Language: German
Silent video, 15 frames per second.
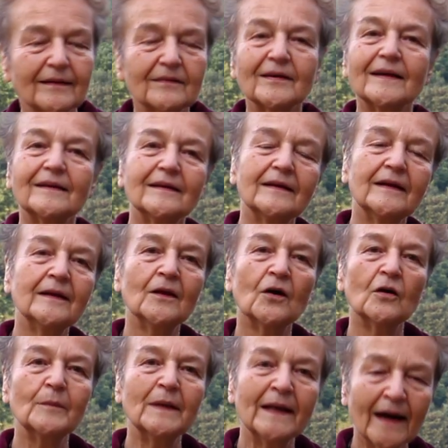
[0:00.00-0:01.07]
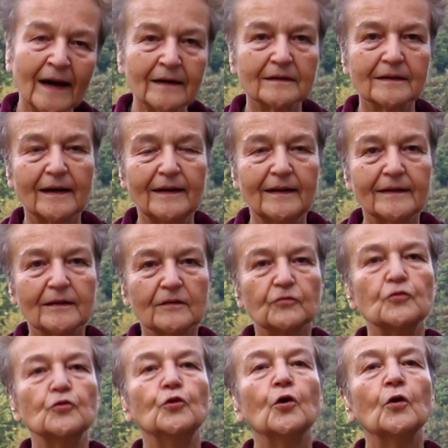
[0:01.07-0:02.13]
Das hat den enormen Nachteil,
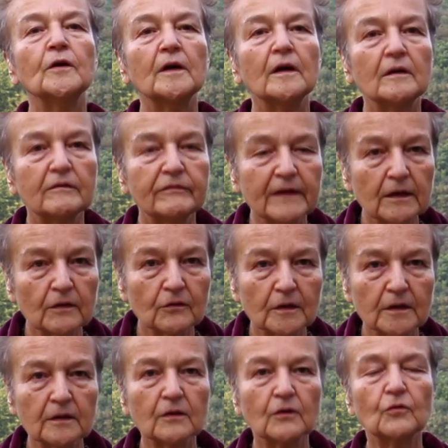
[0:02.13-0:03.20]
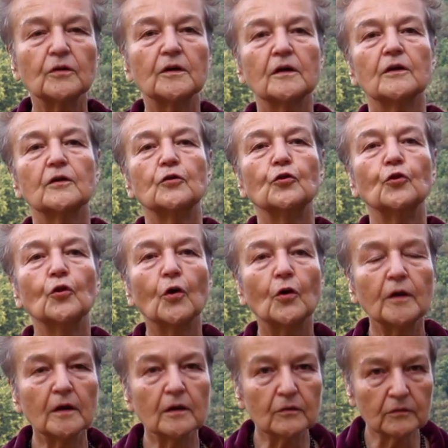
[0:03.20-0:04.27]
dass neue Entwicklungen oder
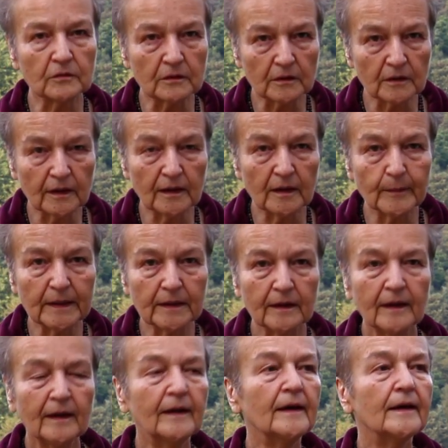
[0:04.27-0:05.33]
neue Unternehmen